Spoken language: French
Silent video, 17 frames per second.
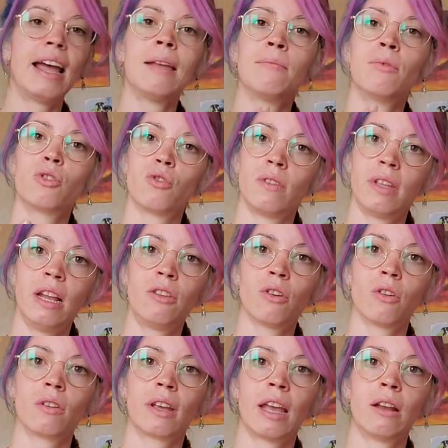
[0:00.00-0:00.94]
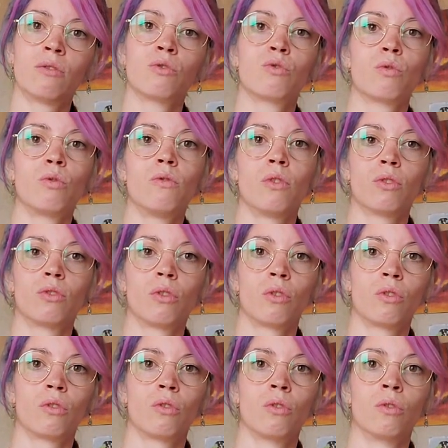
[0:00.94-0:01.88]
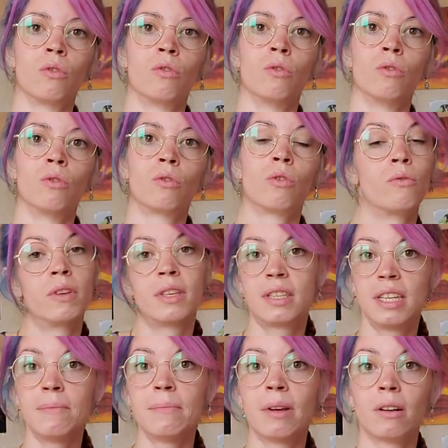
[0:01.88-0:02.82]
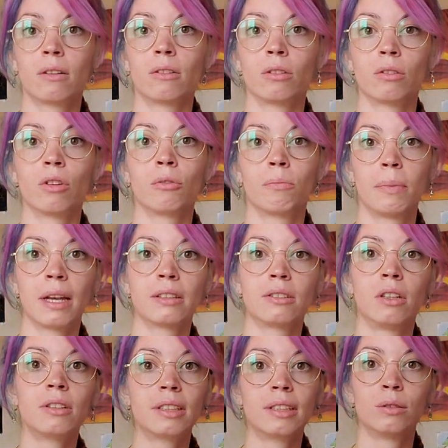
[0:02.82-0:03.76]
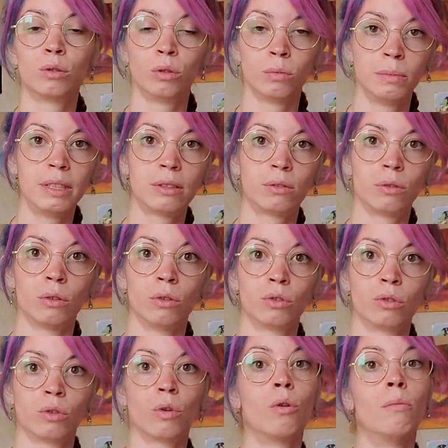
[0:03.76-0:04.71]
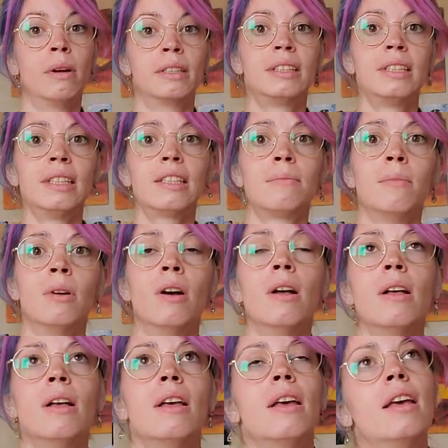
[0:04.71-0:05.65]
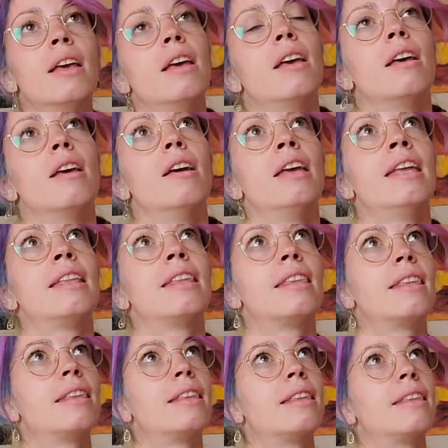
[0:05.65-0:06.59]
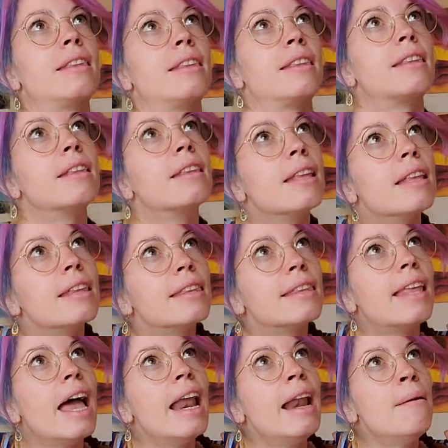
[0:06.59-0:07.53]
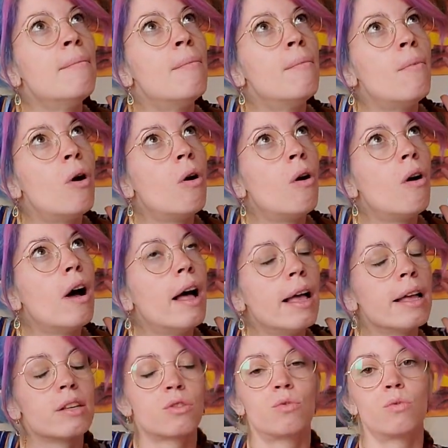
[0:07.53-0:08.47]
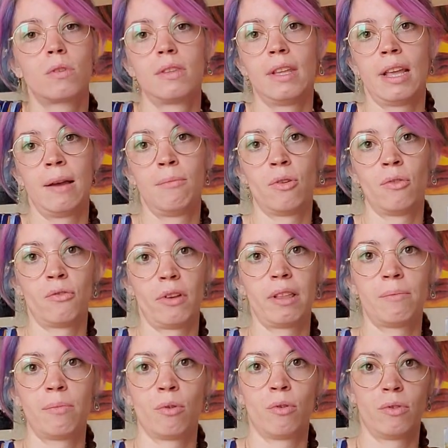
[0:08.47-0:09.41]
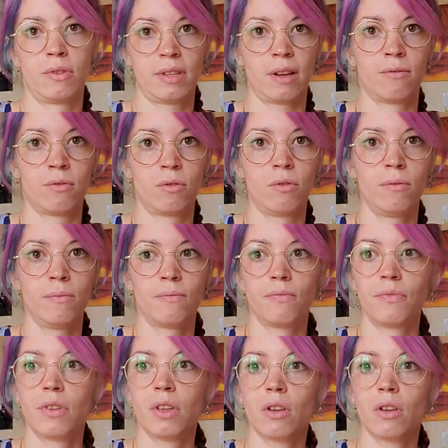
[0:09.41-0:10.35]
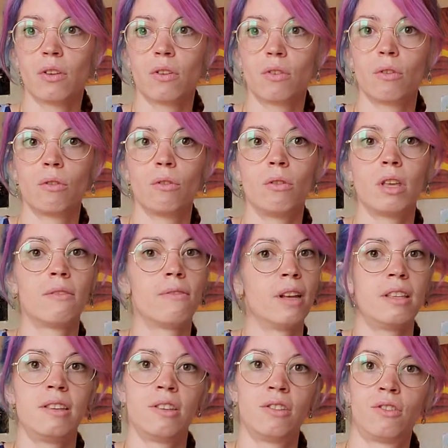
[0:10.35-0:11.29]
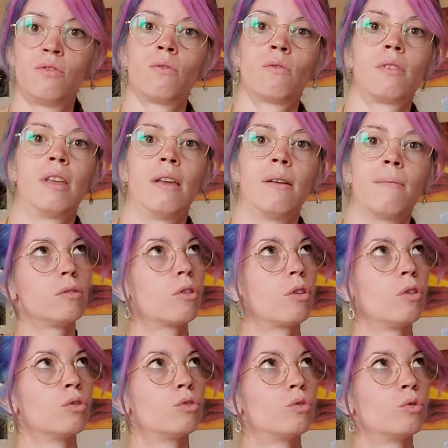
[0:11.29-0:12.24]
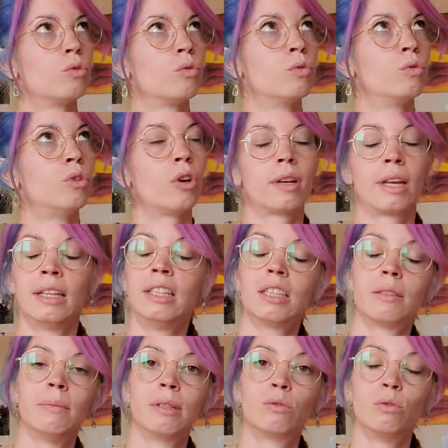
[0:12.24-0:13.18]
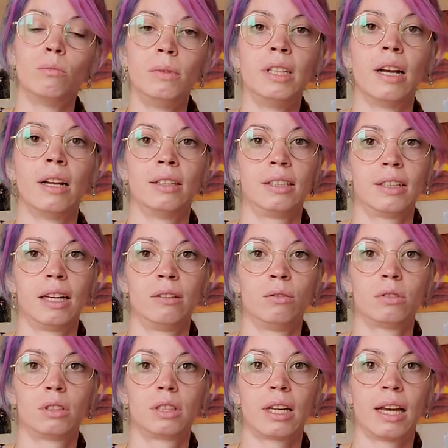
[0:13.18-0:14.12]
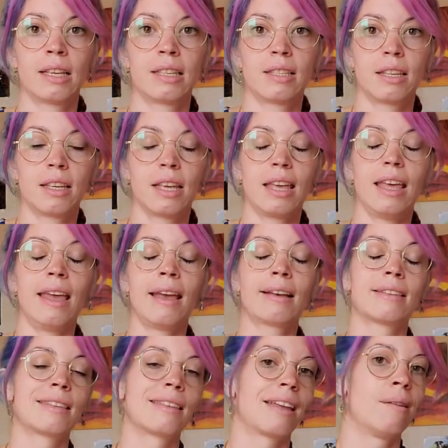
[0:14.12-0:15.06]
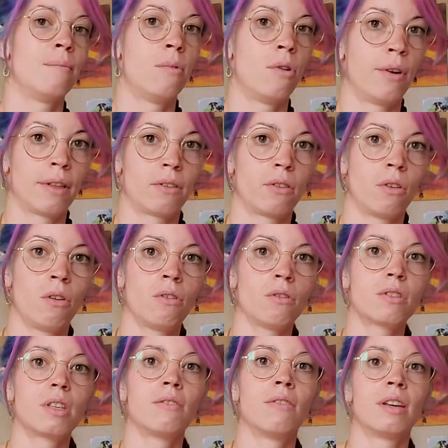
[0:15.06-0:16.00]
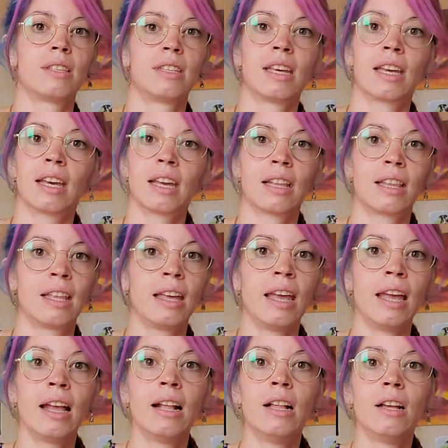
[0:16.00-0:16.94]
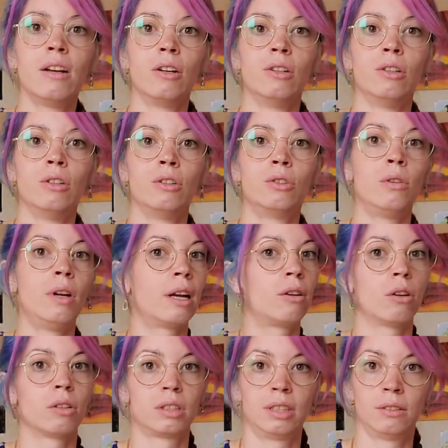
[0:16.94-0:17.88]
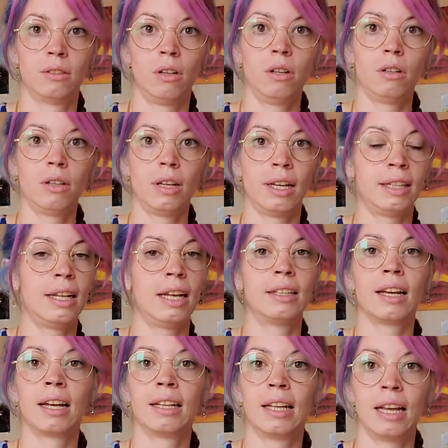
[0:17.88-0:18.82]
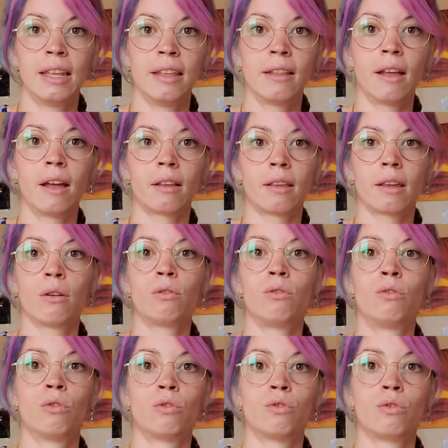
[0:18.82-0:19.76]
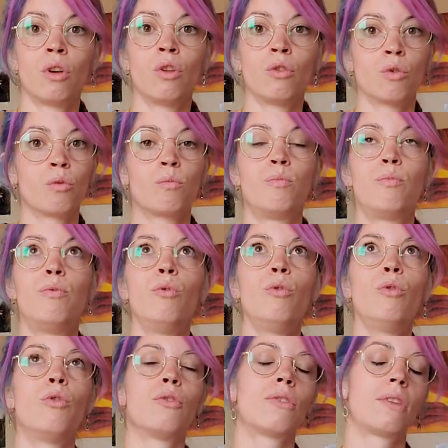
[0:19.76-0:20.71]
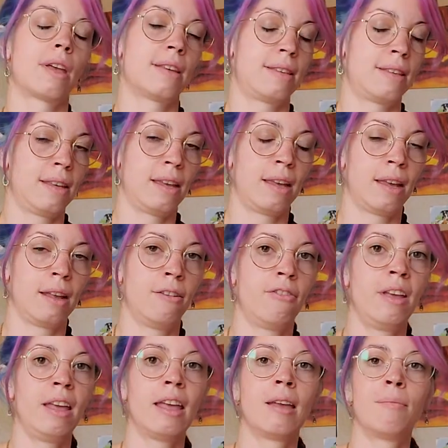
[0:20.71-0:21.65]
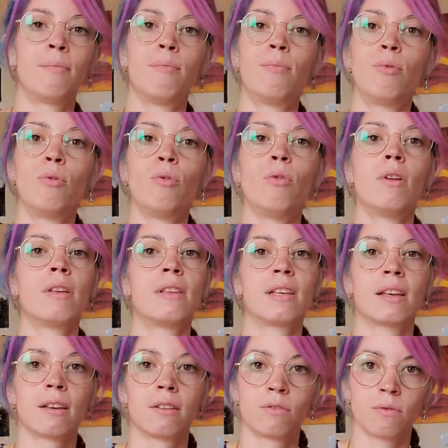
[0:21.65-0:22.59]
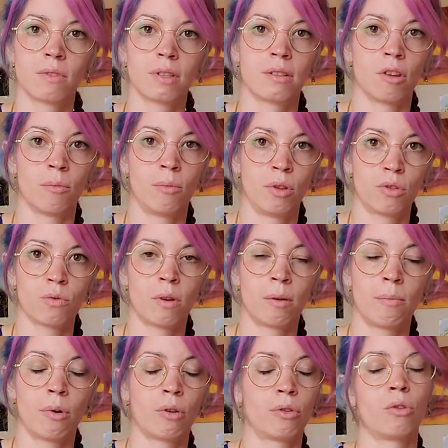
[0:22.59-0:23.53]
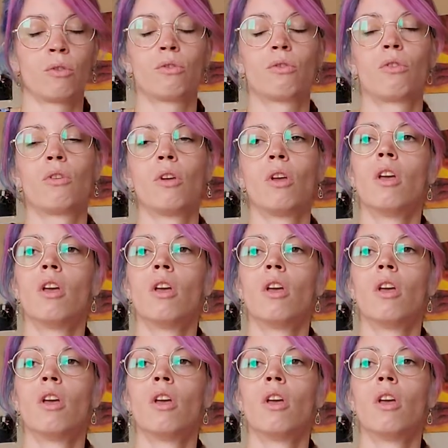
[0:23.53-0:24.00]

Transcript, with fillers: émotionnel dans lequel on se trouve en tant que, victime, hein, en tant que personne qui subit ce, ce traumatisme, est tellement insoutenable en fait pour le cerveau qu'il va disjoncter. Quand ton organisme est soumis à un état de stress extrêmement intense, il va sécréter euh, de la cortisol et de l'adrénaline à très haute dose. Donc plus le stress est élevé et plus les sécrétions de ces hormones sont importantes.